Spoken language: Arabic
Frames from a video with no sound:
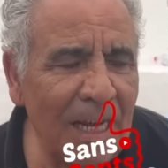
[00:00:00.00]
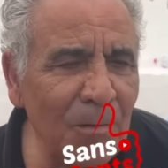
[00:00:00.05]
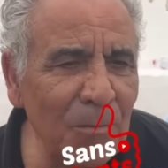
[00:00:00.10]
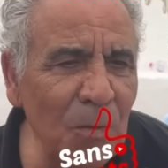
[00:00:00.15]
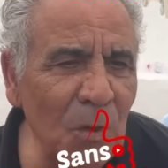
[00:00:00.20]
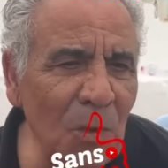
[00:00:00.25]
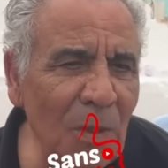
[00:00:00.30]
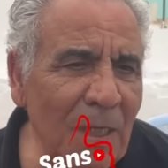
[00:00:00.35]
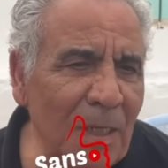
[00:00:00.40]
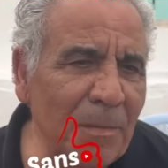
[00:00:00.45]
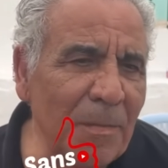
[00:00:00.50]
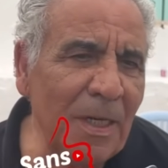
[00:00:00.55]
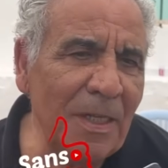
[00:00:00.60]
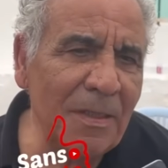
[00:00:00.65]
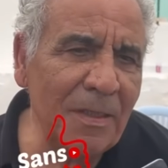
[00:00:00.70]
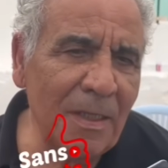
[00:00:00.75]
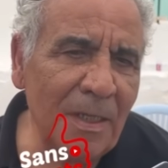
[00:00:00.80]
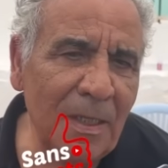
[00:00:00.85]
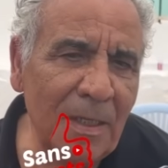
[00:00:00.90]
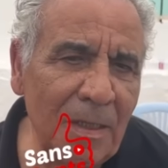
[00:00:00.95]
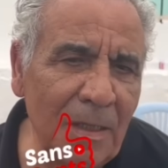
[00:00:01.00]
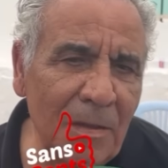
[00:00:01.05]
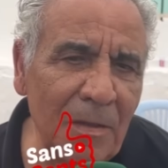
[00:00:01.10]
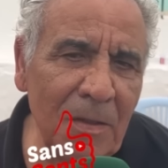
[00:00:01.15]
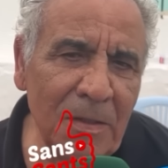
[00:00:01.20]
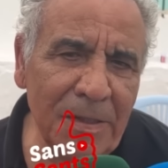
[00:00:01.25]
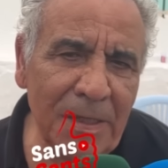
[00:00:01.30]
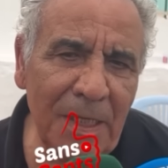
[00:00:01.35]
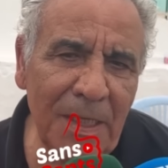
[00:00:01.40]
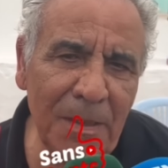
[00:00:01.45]
لله معناتها
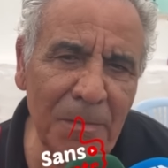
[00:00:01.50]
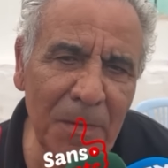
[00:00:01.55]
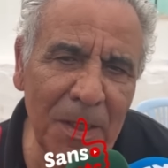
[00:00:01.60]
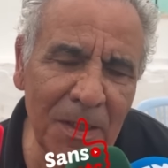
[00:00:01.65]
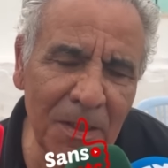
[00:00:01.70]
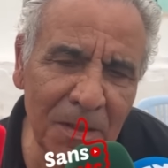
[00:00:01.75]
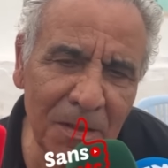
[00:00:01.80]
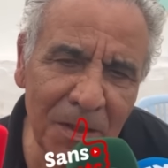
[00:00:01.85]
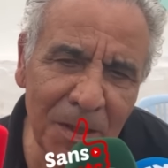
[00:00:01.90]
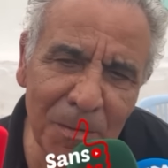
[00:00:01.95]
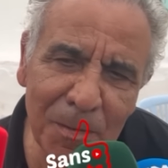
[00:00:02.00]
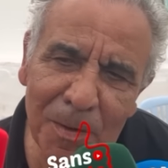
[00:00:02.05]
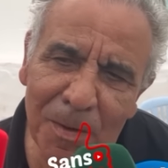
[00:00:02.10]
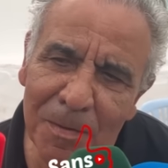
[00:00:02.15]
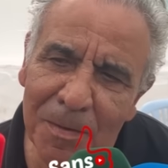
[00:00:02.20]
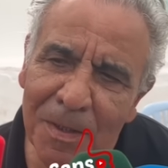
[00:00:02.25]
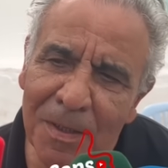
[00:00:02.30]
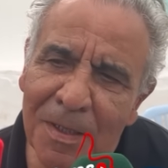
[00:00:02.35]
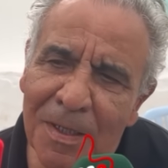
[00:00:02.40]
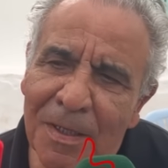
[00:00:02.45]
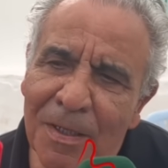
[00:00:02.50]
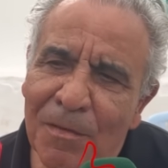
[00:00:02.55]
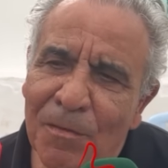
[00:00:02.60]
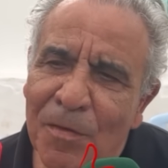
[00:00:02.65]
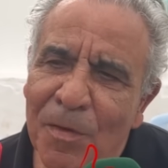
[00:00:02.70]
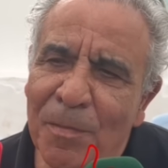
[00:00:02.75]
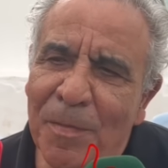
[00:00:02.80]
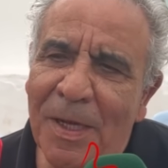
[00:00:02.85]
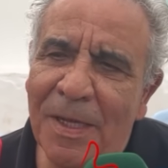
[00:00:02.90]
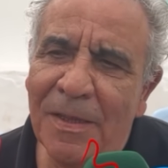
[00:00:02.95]
انا سي معناتها ديما
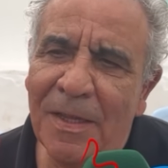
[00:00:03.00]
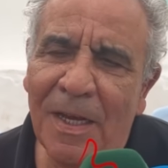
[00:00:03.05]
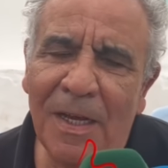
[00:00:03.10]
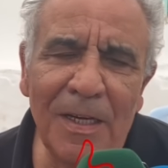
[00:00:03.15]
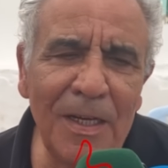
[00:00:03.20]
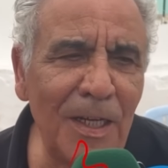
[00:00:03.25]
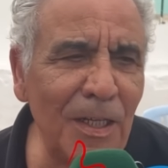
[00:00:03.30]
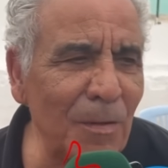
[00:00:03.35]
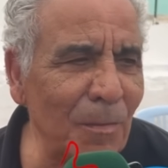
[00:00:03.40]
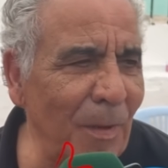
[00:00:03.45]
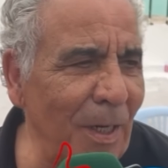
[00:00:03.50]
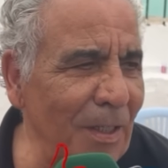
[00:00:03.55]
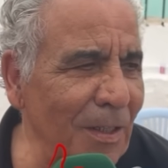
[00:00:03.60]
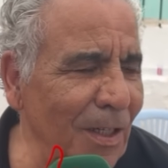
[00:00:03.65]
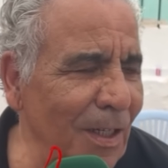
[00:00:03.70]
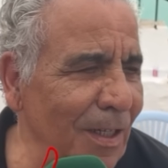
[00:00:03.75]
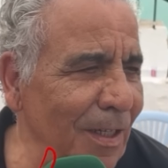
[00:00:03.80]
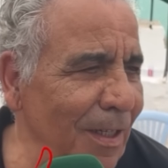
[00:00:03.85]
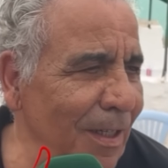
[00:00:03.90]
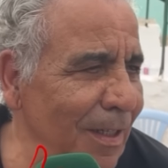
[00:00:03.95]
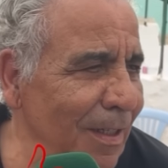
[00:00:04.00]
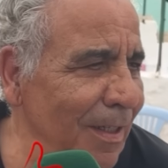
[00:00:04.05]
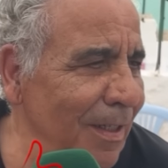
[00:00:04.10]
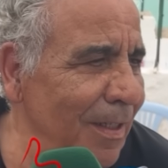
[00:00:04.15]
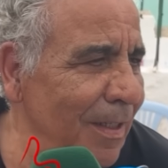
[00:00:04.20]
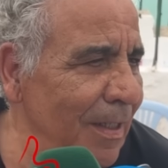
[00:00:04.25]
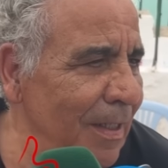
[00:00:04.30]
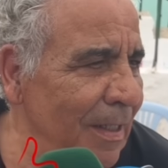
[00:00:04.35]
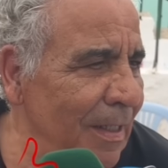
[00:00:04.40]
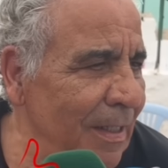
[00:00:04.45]
في بعض الحالات معناتها
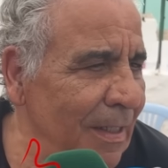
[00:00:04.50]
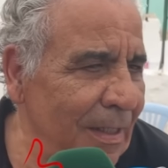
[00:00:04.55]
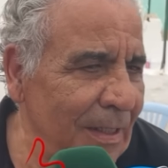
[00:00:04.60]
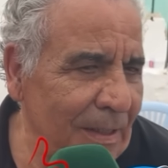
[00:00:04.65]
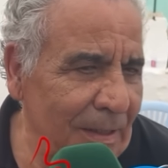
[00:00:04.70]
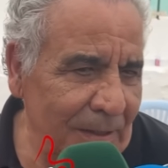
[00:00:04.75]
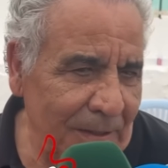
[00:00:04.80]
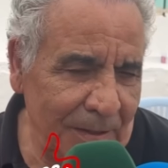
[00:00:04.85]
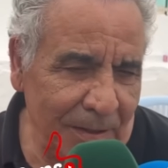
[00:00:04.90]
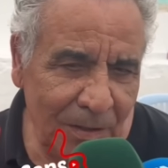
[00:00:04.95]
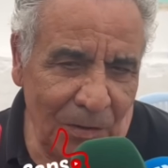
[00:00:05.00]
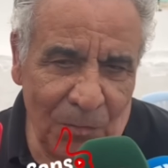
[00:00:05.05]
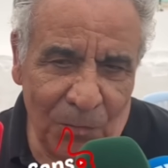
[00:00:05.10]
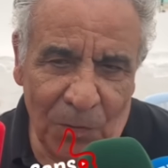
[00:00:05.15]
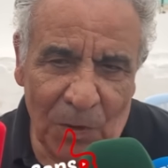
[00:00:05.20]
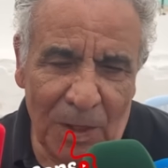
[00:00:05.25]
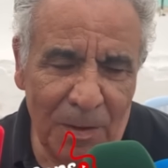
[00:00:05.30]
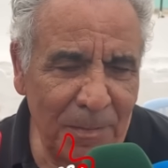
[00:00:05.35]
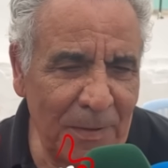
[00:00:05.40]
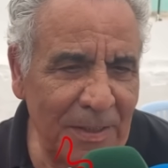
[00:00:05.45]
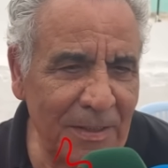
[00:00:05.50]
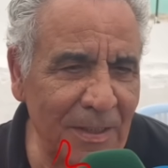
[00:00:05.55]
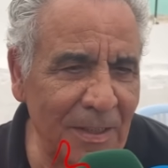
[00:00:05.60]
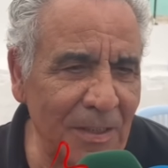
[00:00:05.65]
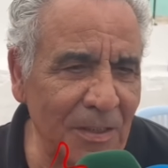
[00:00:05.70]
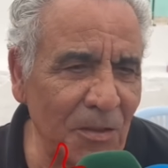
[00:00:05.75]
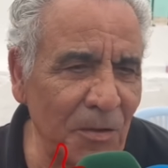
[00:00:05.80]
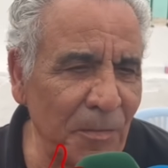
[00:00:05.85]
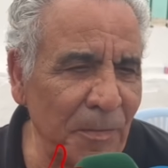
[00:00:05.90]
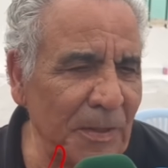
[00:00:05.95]
الفا معناتها
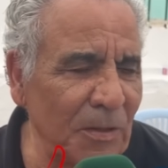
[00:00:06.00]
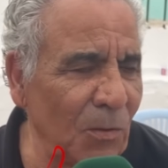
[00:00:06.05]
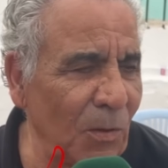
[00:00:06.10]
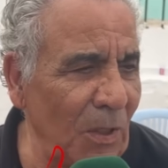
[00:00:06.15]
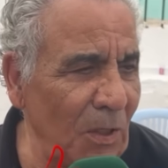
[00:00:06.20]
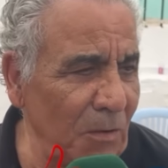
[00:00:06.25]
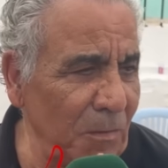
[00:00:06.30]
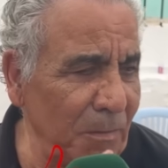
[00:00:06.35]
كيفاش ولات